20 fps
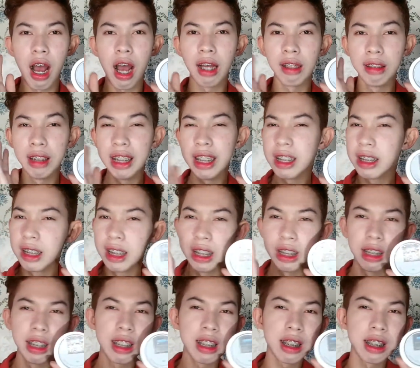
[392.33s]
Ang
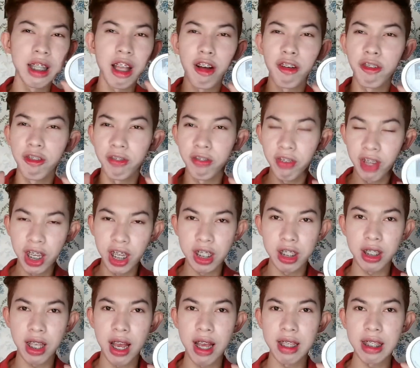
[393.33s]
linis-linis ng
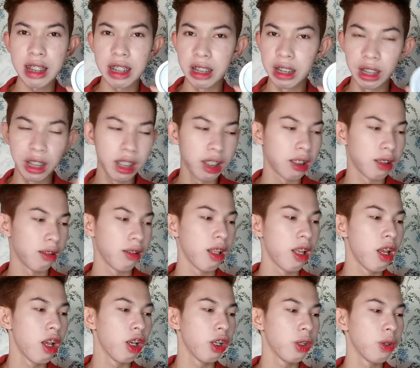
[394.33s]
face, as in,
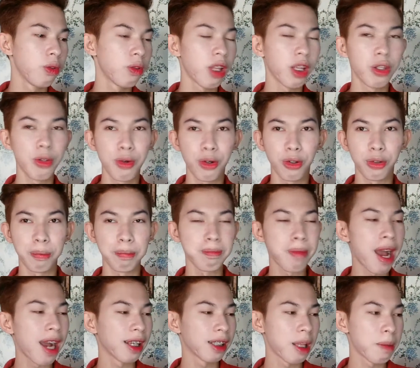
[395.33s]
yun na yun,
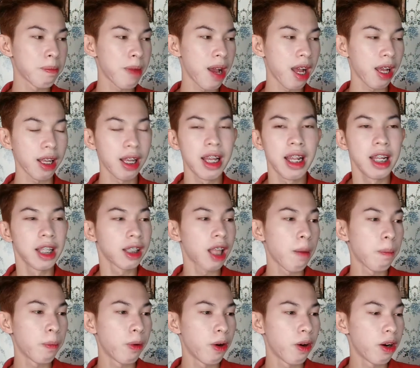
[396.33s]
pack na pack.
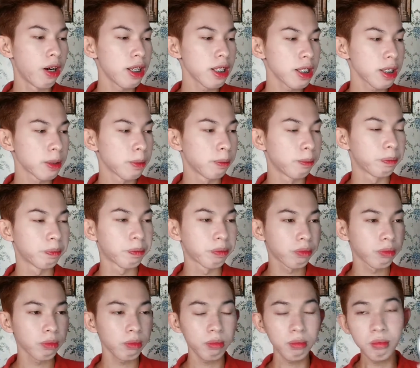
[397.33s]
Tapos,
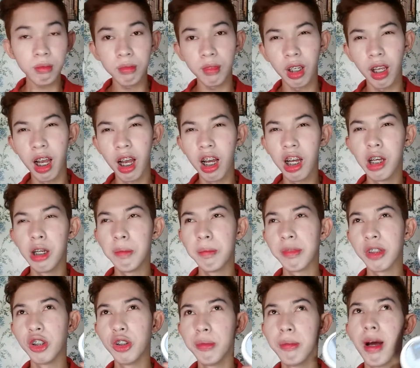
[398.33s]
Um,
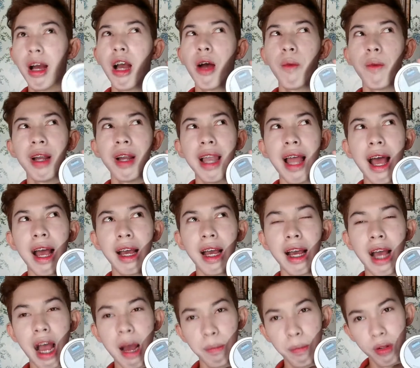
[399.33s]
yung mga wala
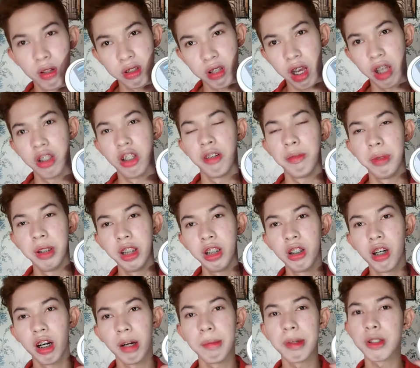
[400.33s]
ngang apple cider
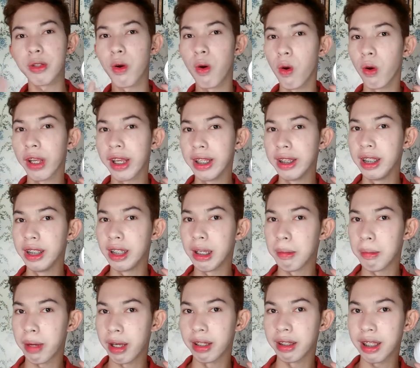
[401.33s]
vinegar, mas okay din
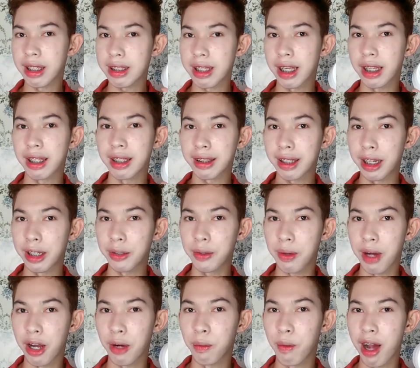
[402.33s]
naman kasi na-try ko
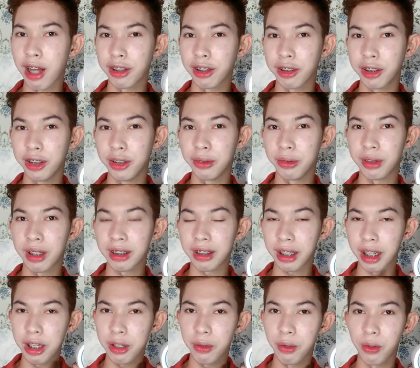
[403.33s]
nga, water yung
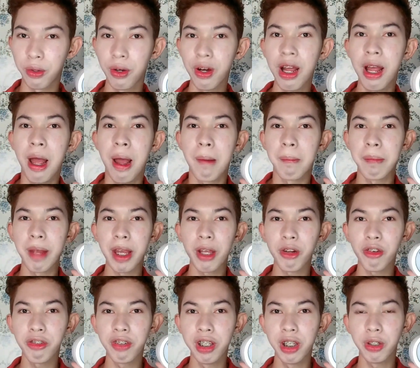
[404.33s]
na-try ko.
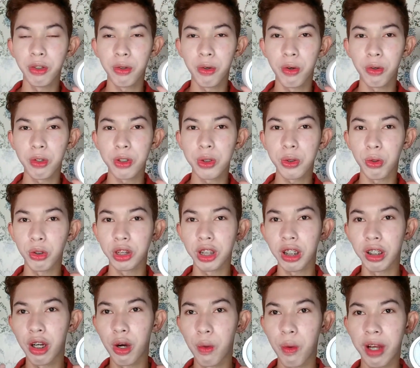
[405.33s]
Pero feeling ko gusto ko
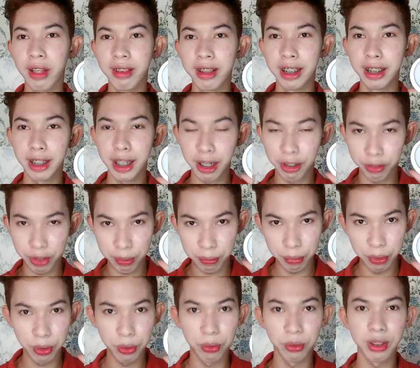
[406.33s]
siyang gawan din ng
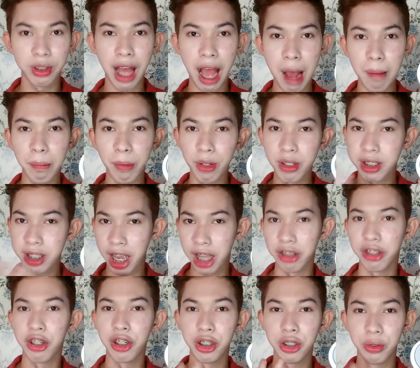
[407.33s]
review na apple
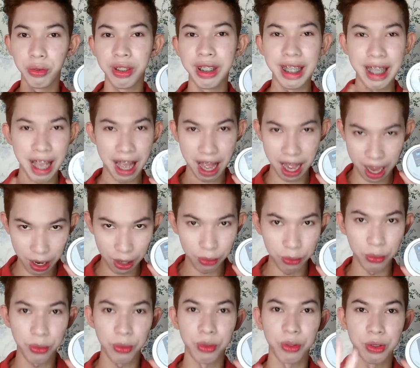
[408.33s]
cider yung
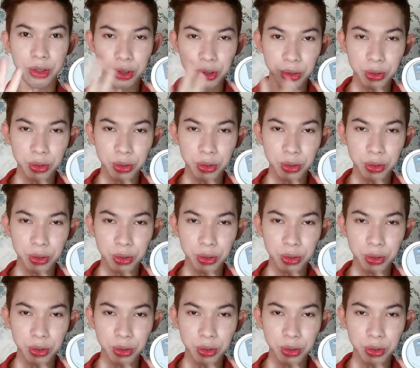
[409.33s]
ihahalo ko.